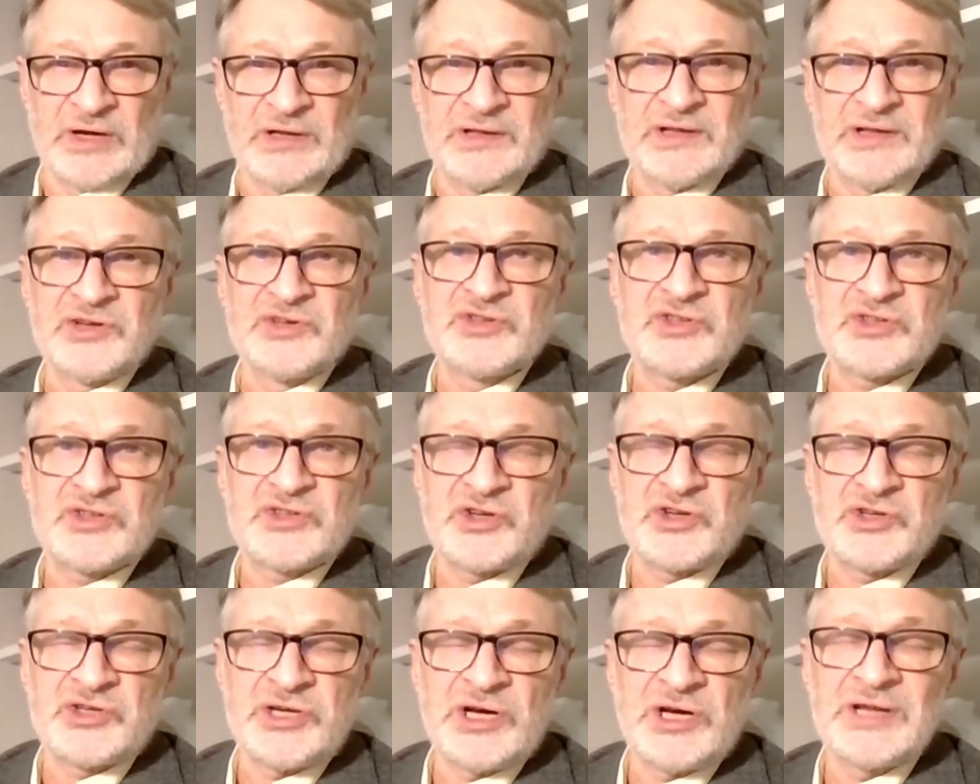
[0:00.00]
она не
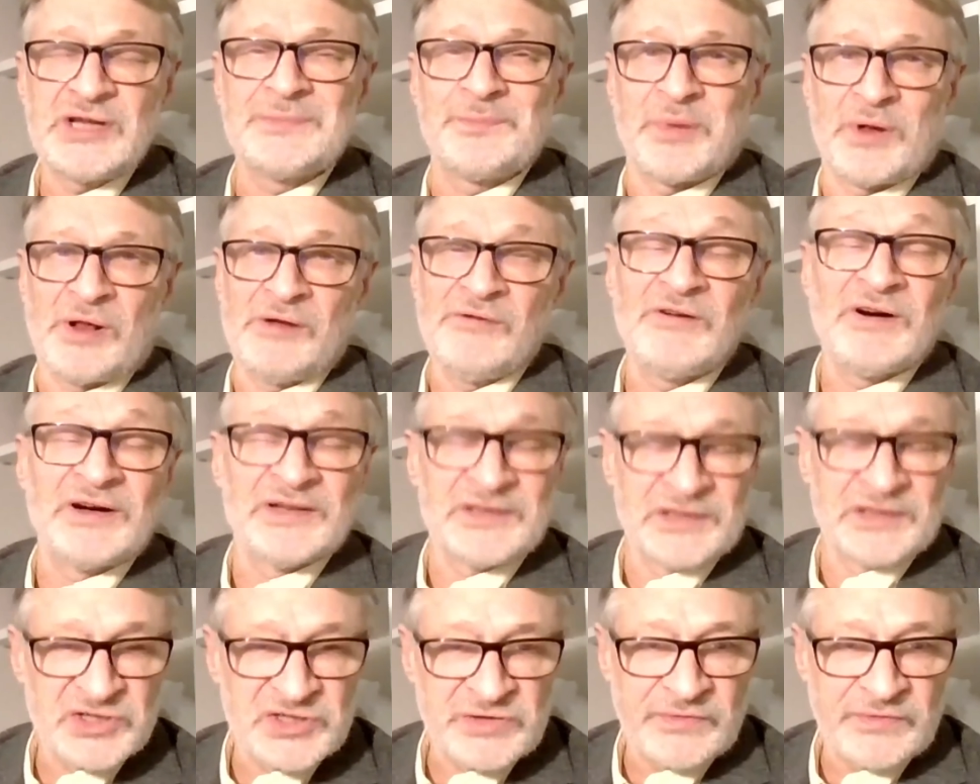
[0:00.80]
защищает права,
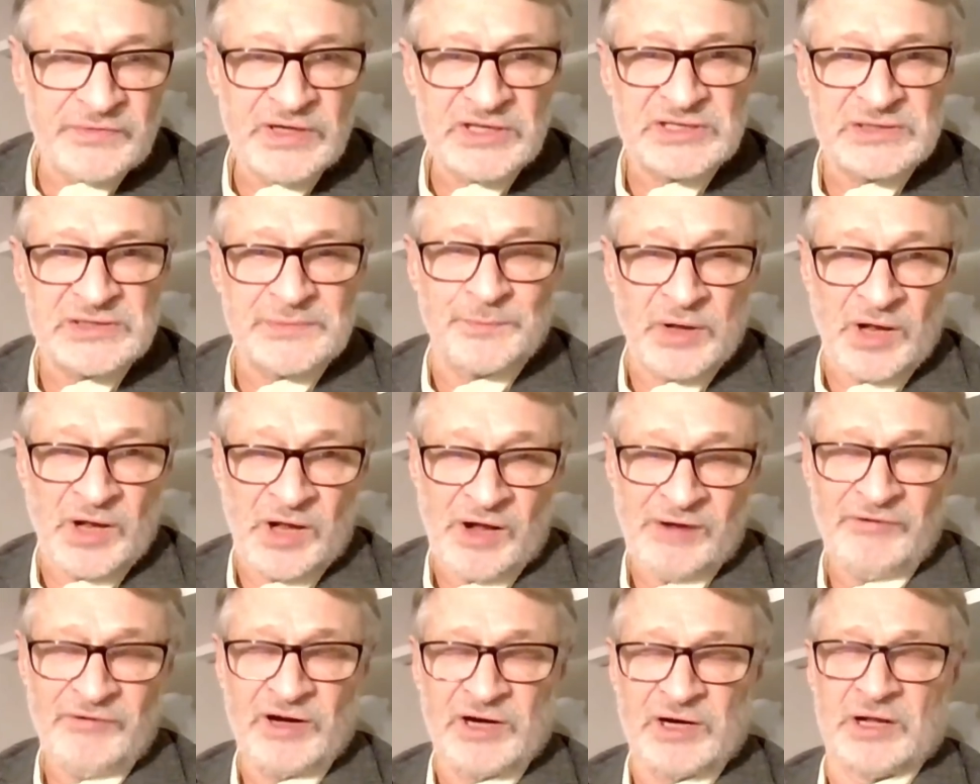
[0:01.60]
она называется
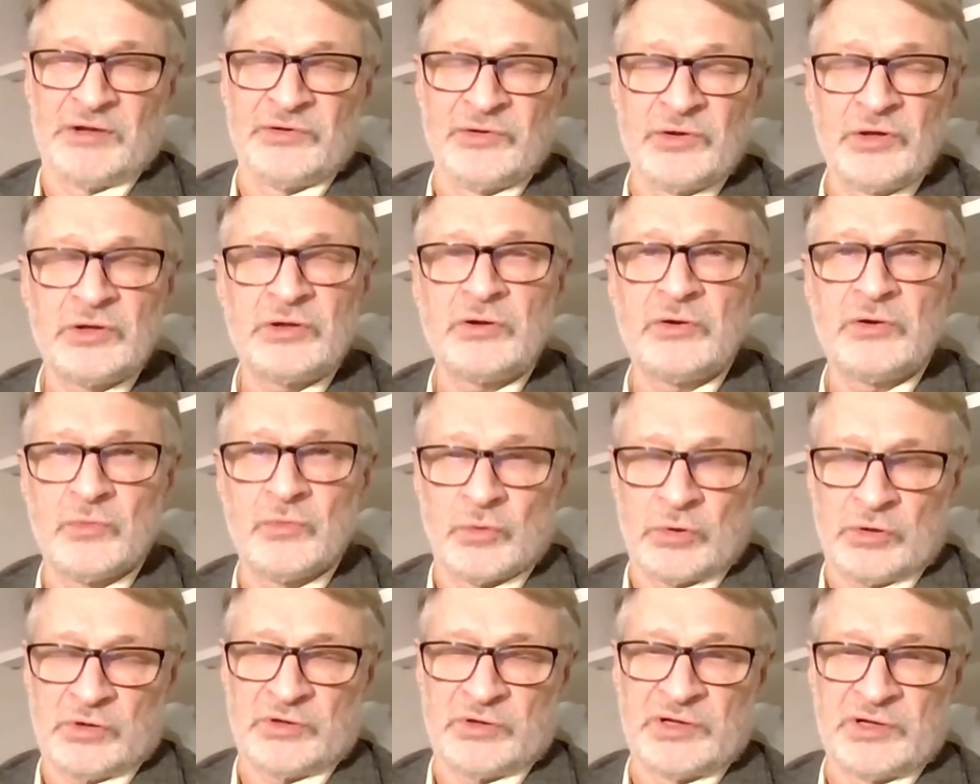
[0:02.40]
правоохранительные
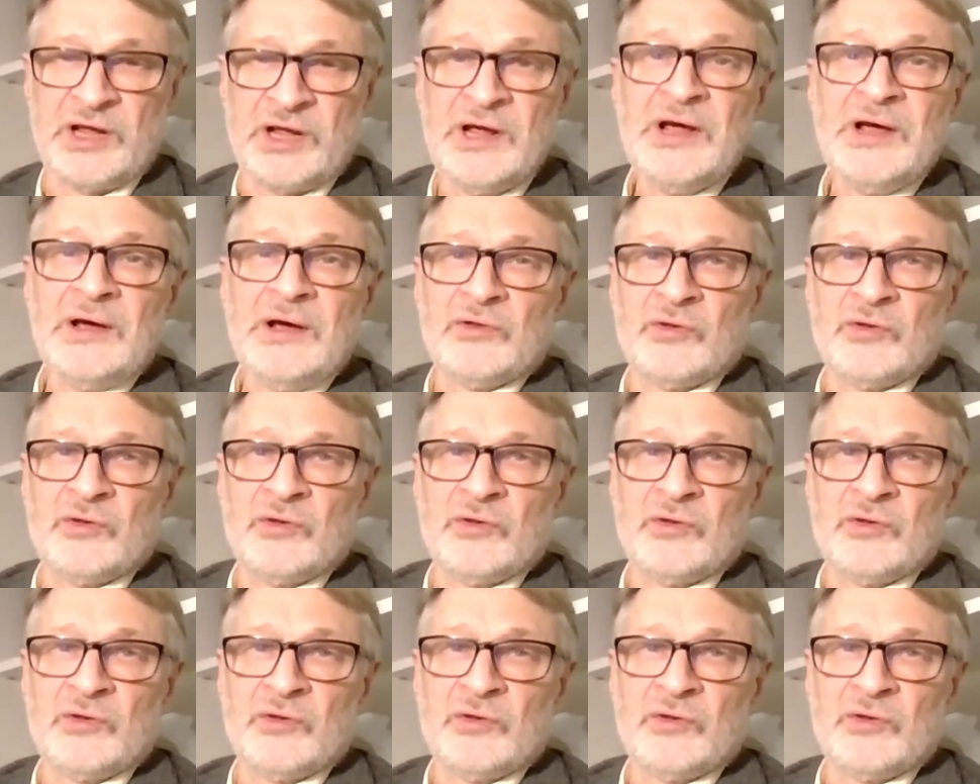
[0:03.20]
органы,